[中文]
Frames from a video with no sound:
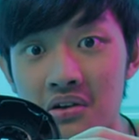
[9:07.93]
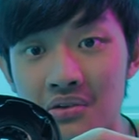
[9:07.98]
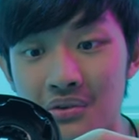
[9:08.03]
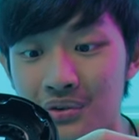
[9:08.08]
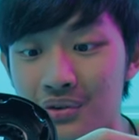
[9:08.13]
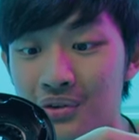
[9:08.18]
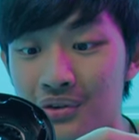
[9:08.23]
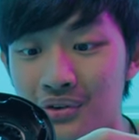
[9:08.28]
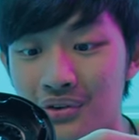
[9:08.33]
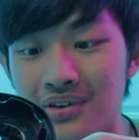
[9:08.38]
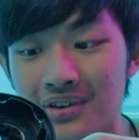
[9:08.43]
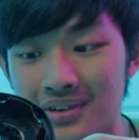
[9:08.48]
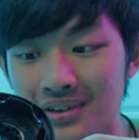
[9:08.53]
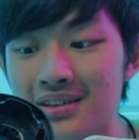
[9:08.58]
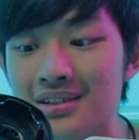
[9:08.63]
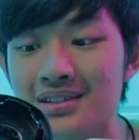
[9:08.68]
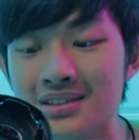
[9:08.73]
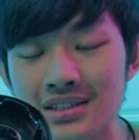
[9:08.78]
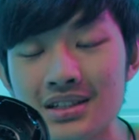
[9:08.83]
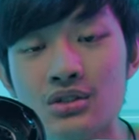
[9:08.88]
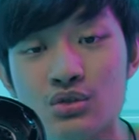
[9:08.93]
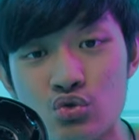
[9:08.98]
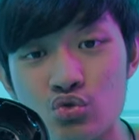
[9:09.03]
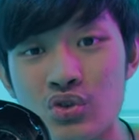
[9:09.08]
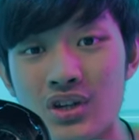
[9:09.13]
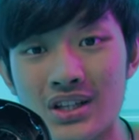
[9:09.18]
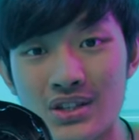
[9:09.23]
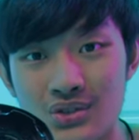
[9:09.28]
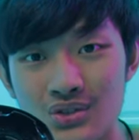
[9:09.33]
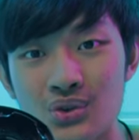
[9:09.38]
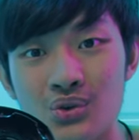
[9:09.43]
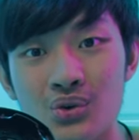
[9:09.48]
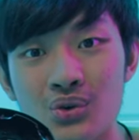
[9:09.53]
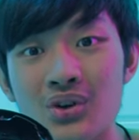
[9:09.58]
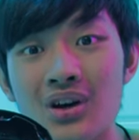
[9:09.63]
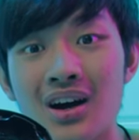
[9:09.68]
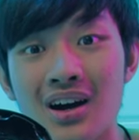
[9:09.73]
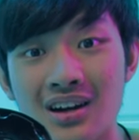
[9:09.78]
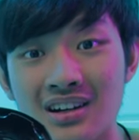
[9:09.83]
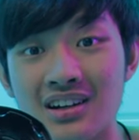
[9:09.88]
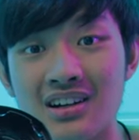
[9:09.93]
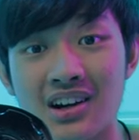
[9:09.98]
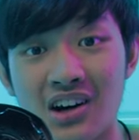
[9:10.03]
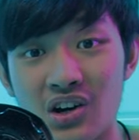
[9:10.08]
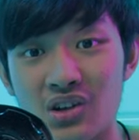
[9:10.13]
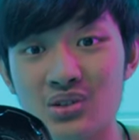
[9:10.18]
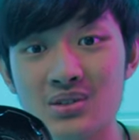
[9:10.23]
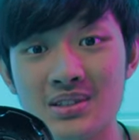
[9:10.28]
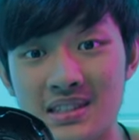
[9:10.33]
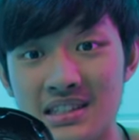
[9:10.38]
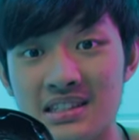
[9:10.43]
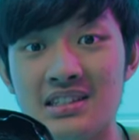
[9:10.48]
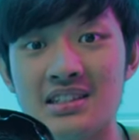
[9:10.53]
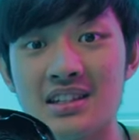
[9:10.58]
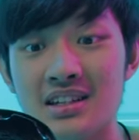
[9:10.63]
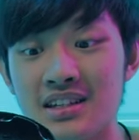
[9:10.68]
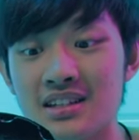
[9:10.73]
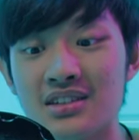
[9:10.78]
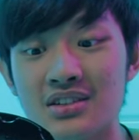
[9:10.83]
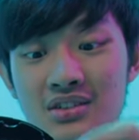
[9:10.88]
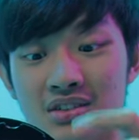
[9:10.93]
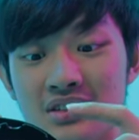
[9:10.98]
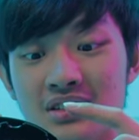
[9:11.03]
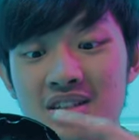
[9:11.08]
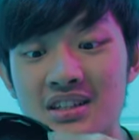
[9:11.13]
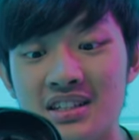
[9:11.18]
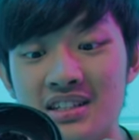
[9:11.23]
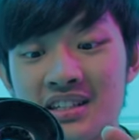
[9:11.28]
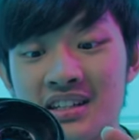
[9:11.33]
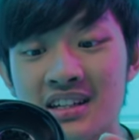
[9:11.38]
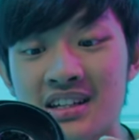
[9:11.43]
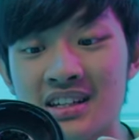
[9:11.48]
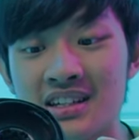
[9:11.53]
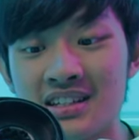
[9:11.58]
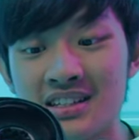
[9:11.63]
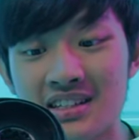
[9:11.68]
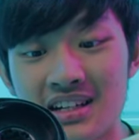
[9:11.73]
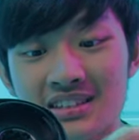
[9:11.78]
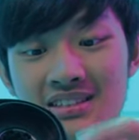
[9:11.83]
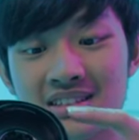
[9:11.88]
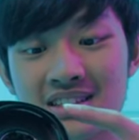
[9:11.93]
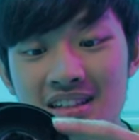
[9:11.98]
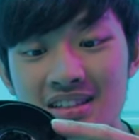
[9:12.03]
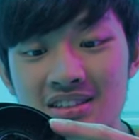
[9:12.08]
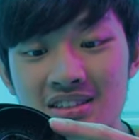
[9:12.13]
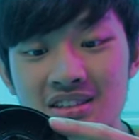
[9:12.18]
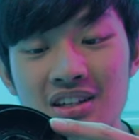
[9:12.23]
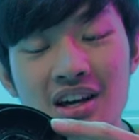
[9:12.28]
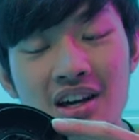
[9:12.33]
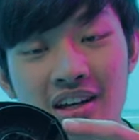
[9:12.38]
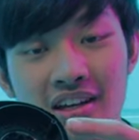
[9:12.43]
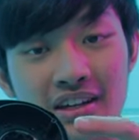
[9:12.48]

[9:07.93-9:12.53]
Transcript: 哦，这个转轴很高级耶，比像这样子。